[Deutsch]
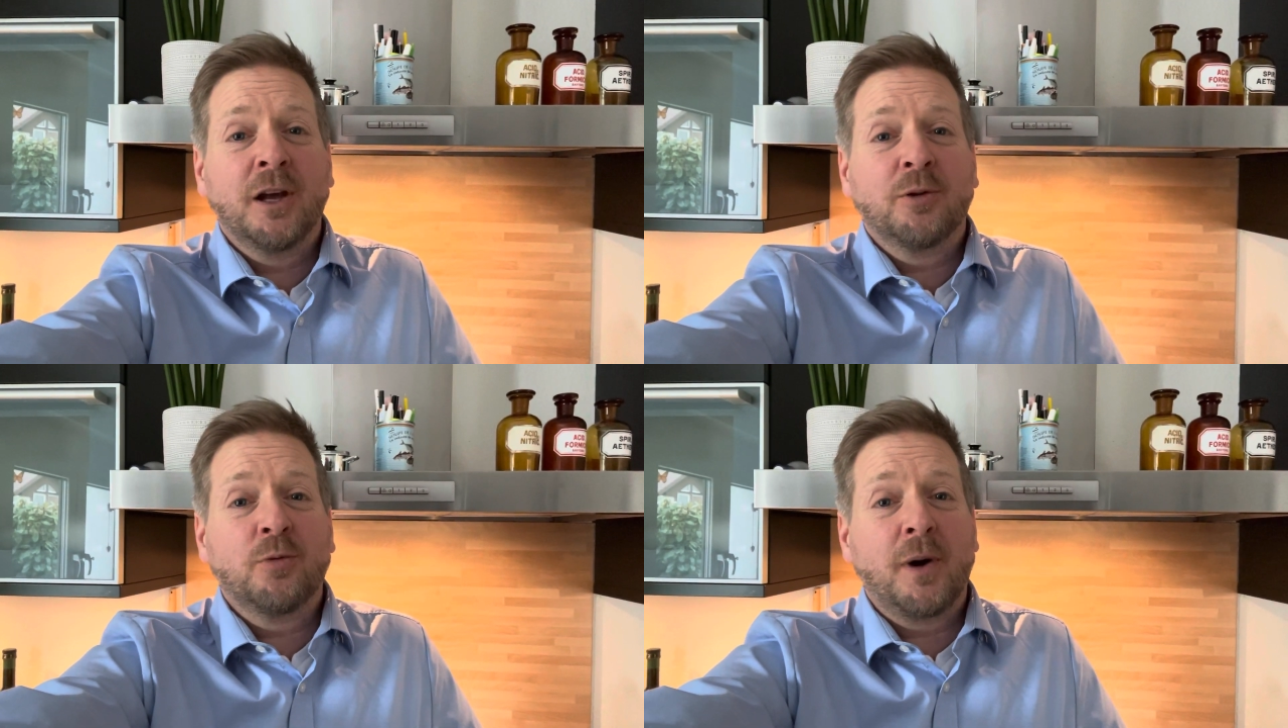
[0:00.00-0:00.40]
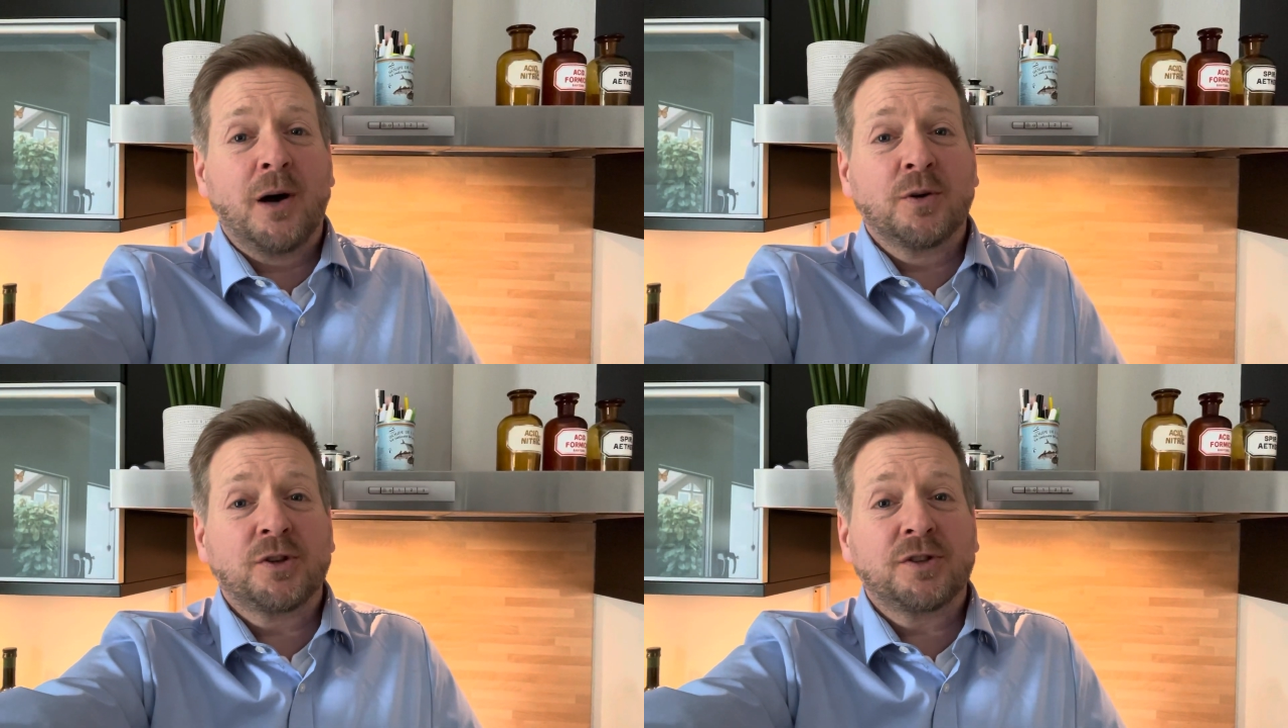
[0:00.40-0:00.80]
Du
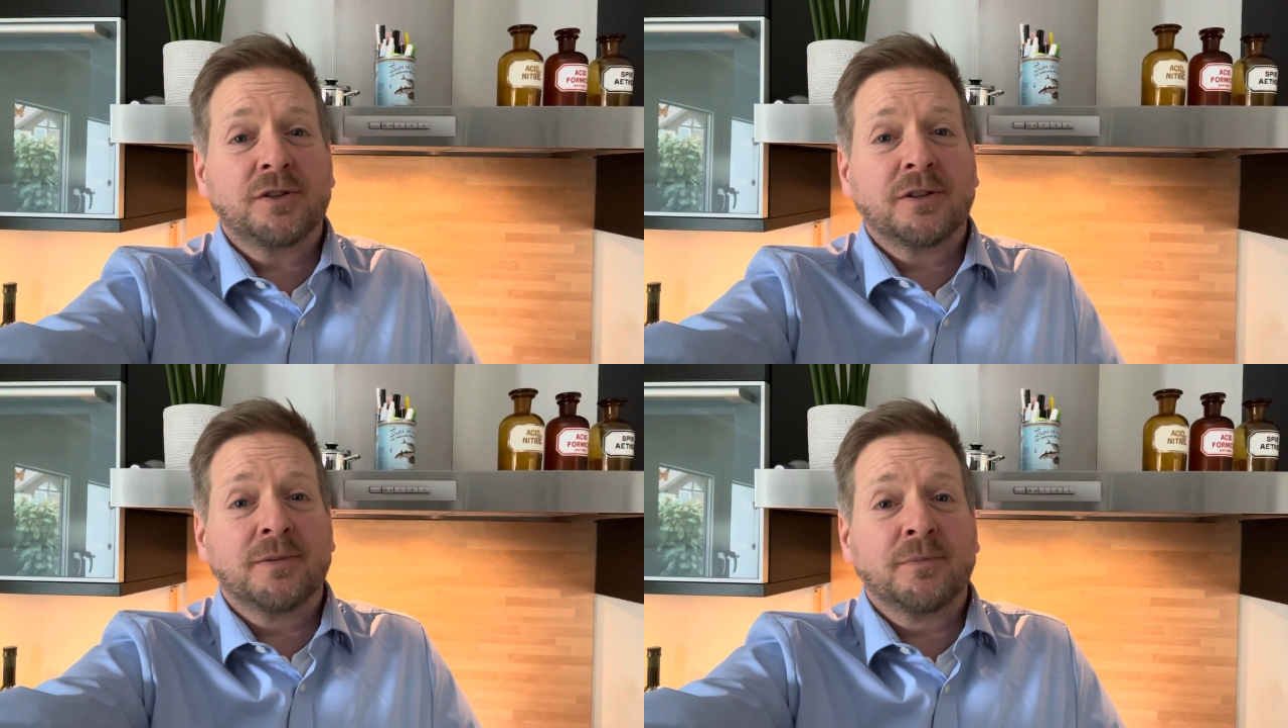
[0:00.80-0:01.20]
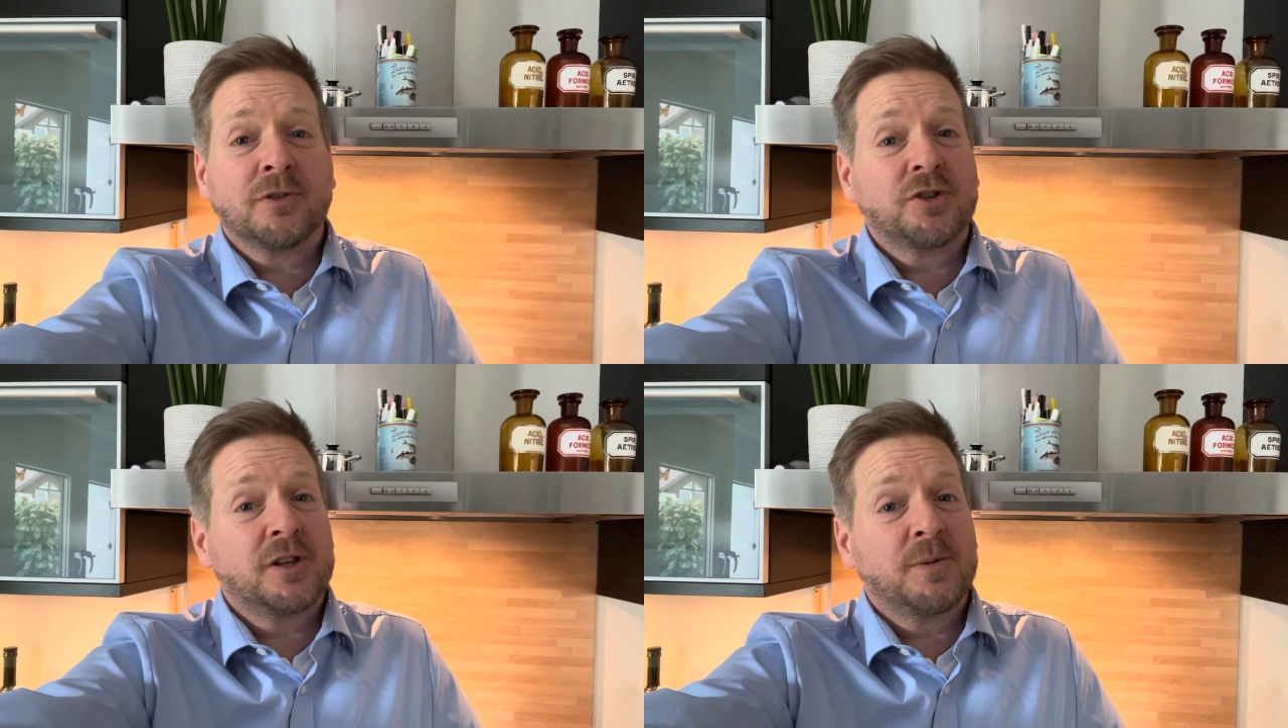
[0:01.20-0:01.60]
brauchst ähm, ein
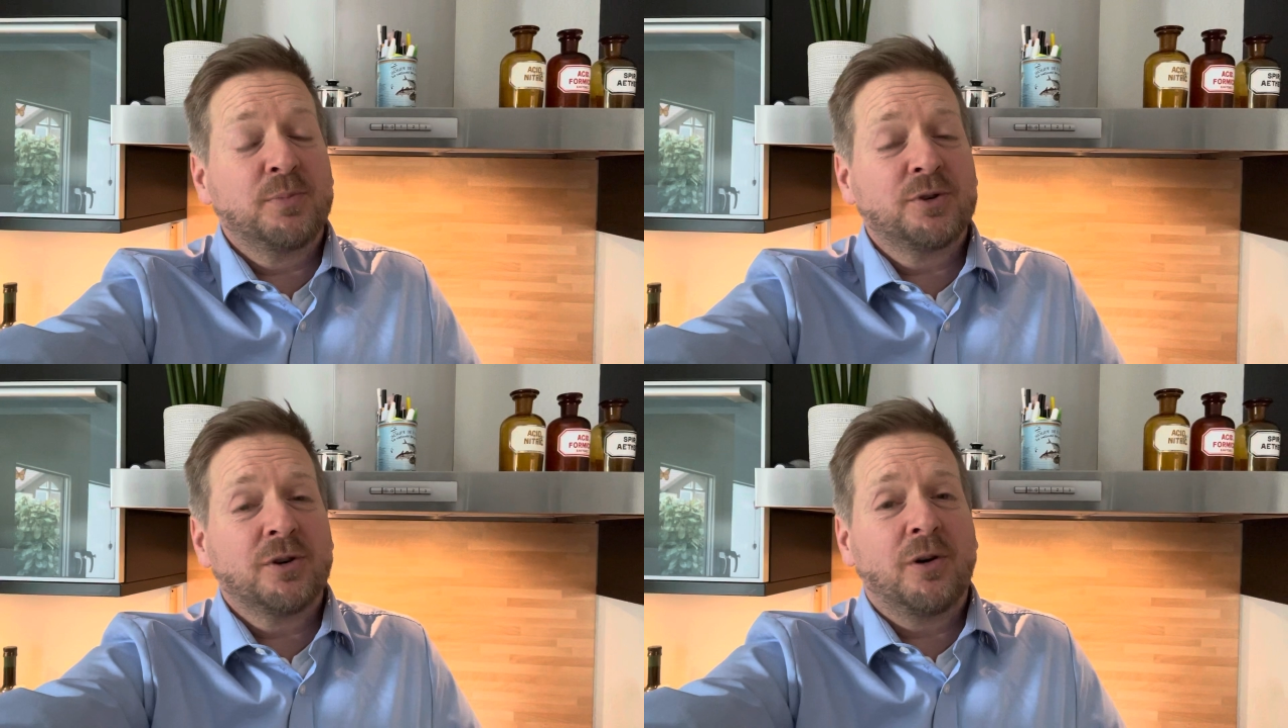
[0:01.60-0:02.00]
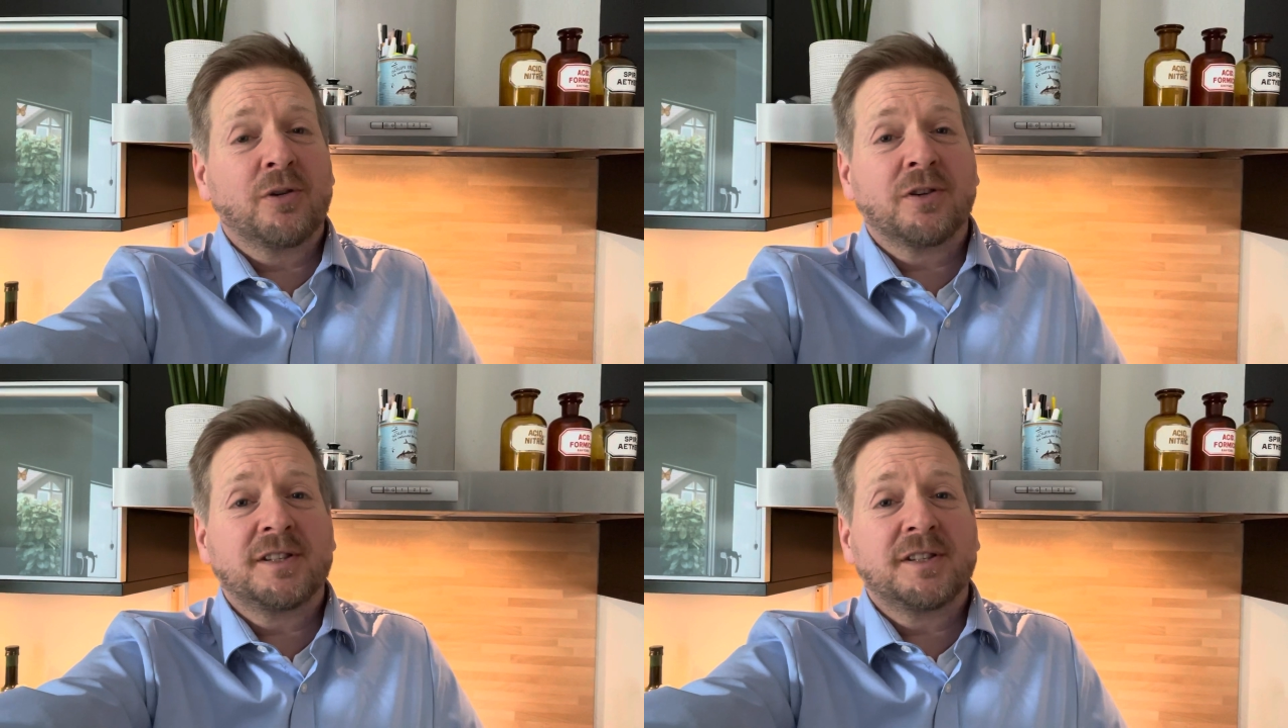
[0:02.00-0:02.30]
Stich Butter oder einen